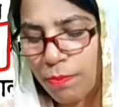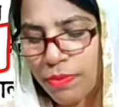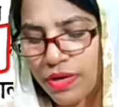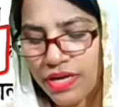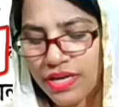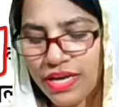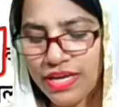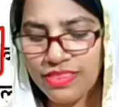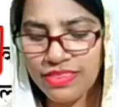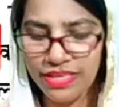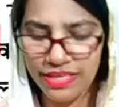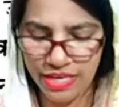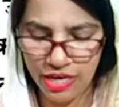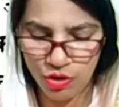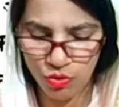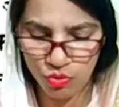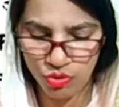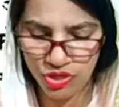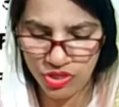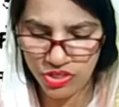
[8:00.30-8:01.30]
बनकर तैयार
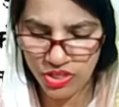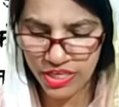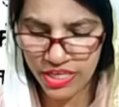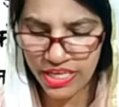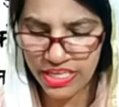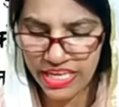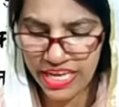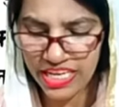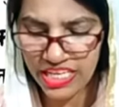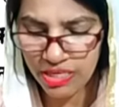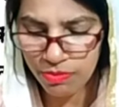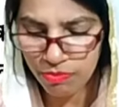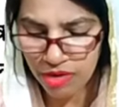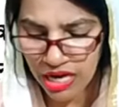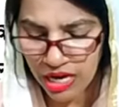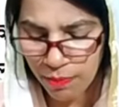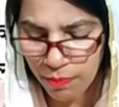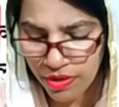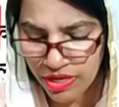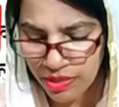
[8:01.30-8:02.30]
हुई ठीक है यानी कि
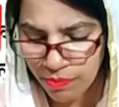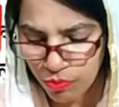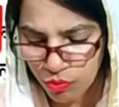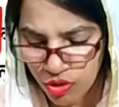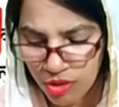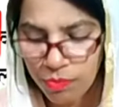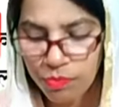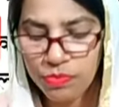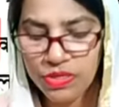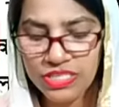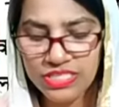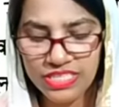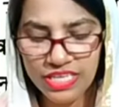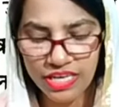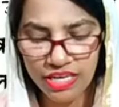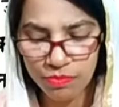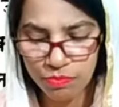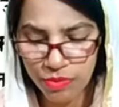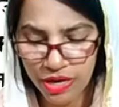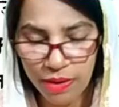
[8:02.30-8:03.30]
महाबलीपुरम भी इसके
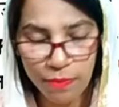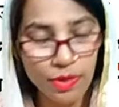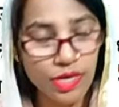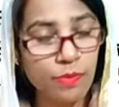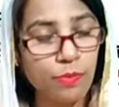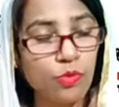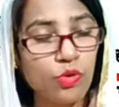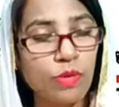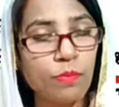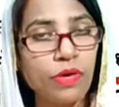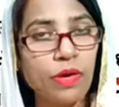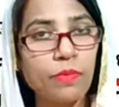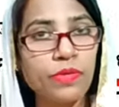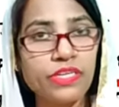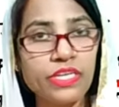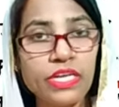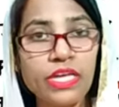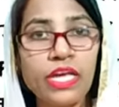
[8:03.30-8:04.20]
महाबलीपुरम का भी